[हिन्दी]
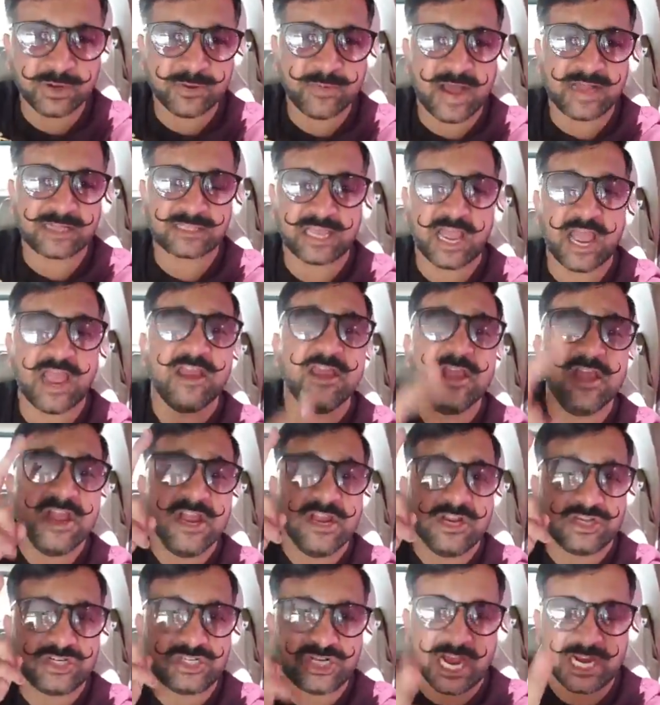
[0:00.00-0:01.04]
बड़ी बात क्या है
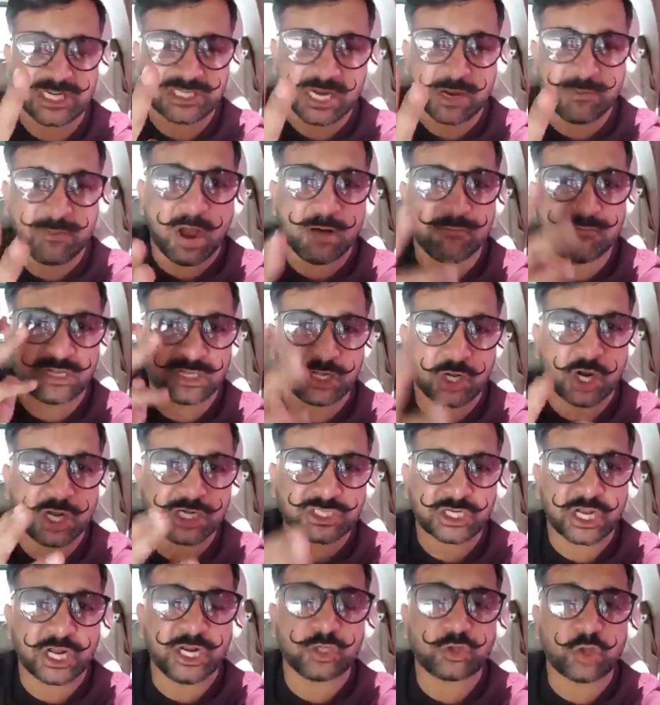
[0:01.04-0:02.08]
जैसे मोहम्मद
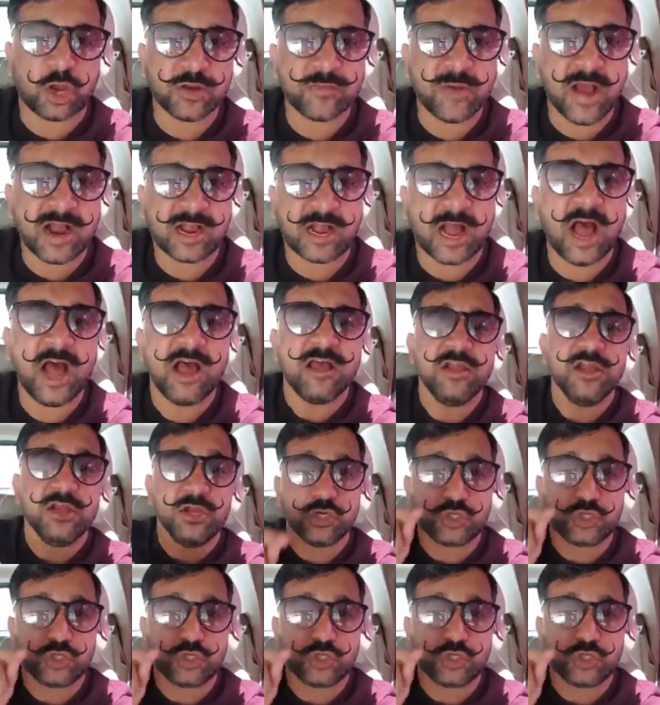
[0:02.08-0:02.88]
लश्कर तोयबा का